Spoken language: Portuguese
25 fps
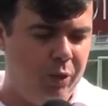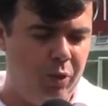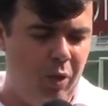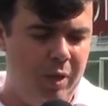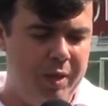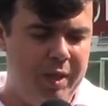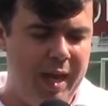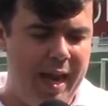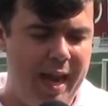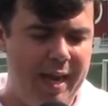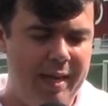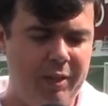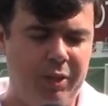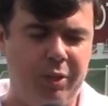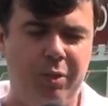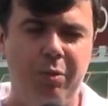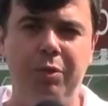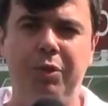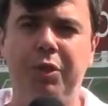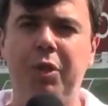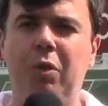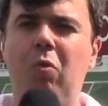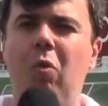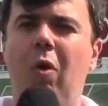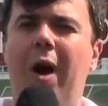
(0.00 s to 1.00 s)
Tony
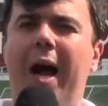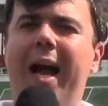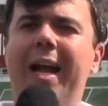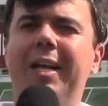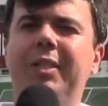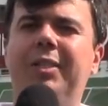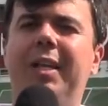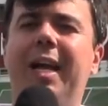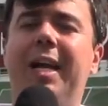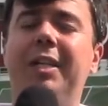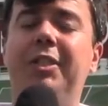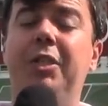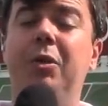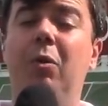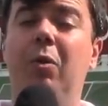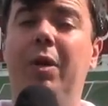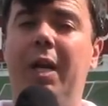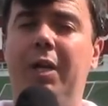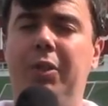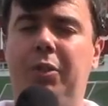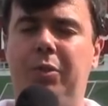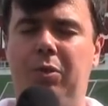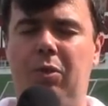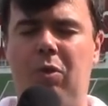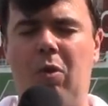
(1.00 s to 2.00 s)
Ellison de Currais, lá de Rio
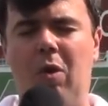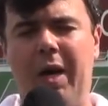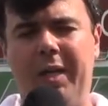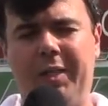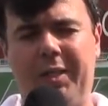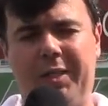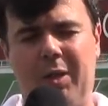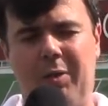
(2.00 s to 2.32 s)
Grande do Norte.